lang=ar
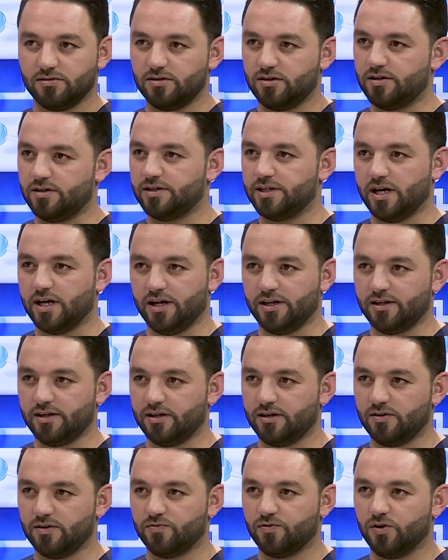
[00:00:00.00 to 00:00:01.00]

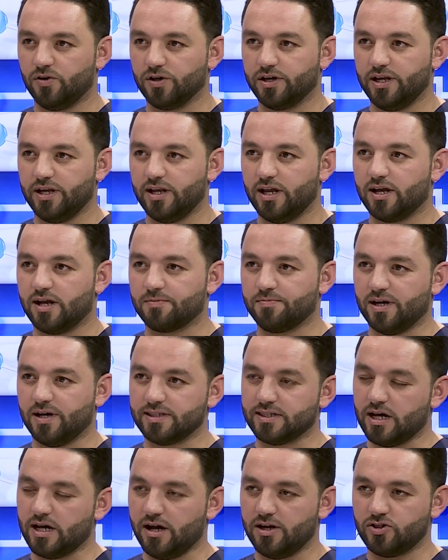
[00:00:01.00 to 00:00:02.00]
يعني فوق ال
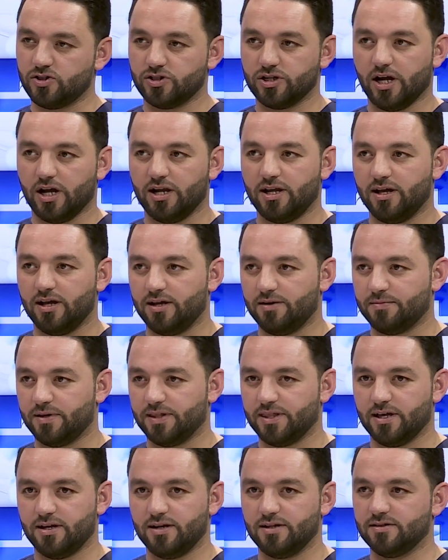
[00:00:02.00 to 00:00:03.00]
14 على
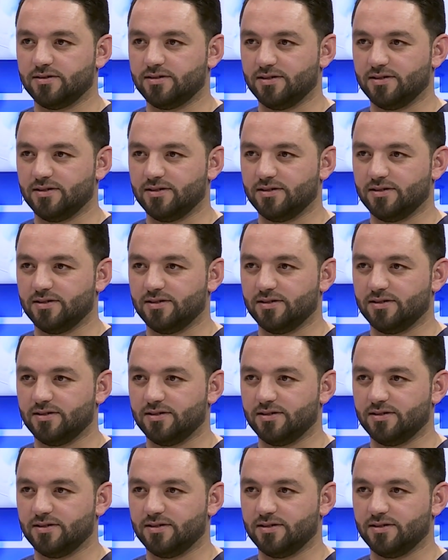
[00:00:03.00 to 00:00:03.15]
مثلا